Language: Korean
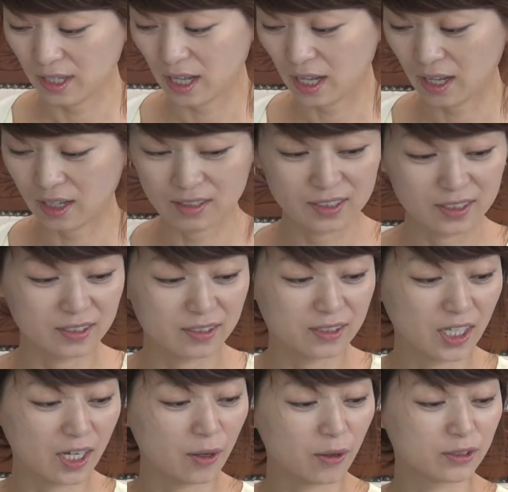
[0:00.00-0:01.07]
아,
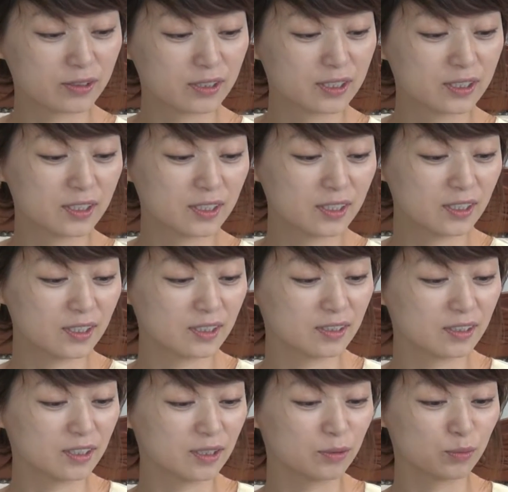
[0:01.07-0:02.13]
제가
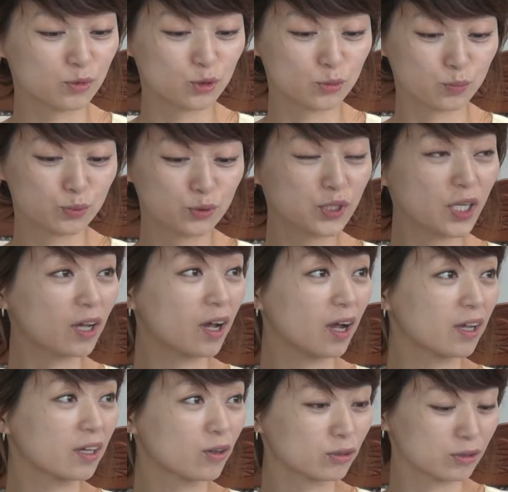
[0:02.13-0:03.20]
드린 이
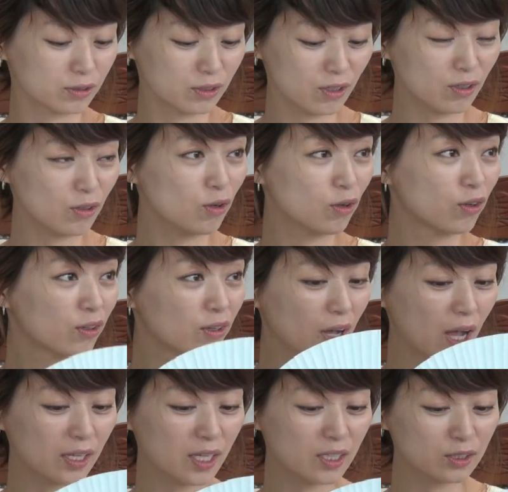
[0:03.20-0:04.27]
부채가 있거든요.
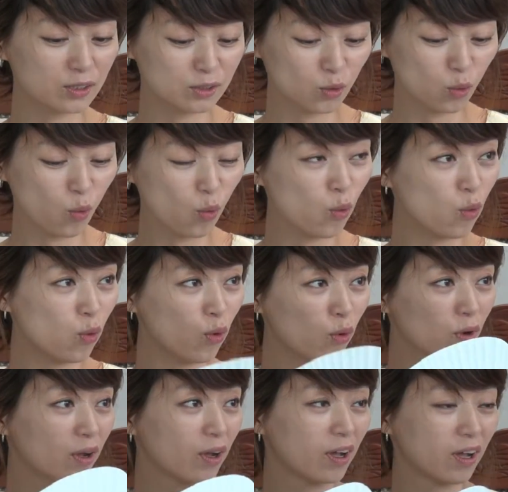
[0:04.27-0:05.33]
하나는 O,
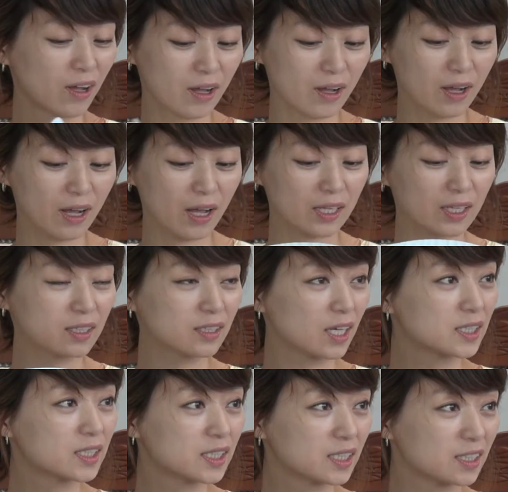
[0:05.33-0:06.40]
하나는
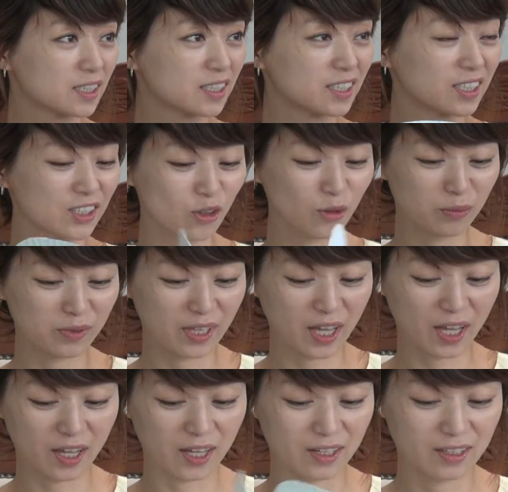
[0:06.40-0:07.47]
X 이겁니다.